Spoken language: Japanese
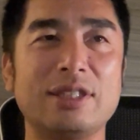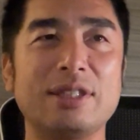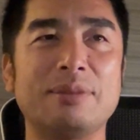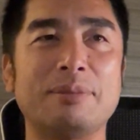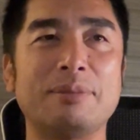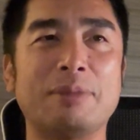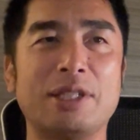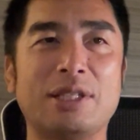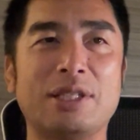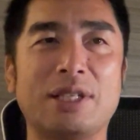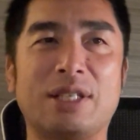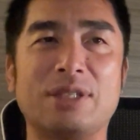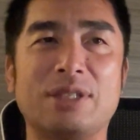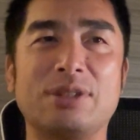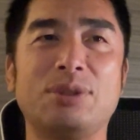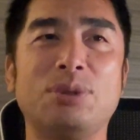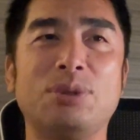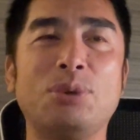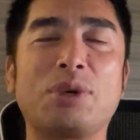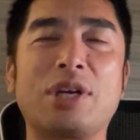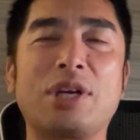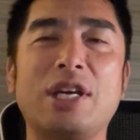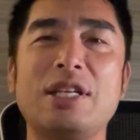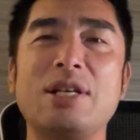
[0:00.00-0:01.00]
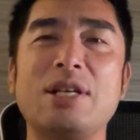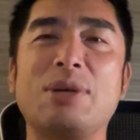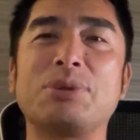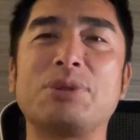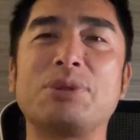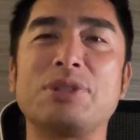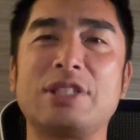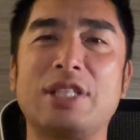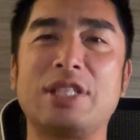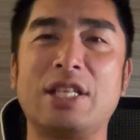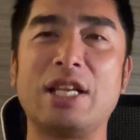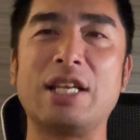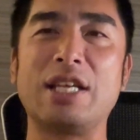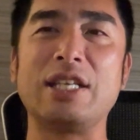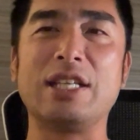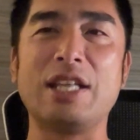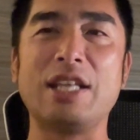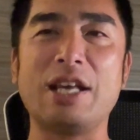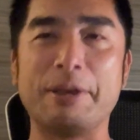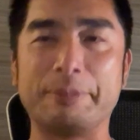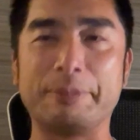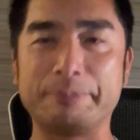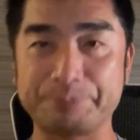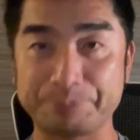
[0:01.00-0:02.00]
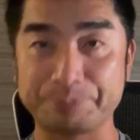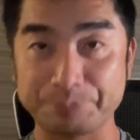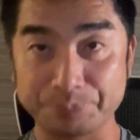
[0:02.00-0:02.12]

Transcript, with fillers: まあだから余計なことしてないで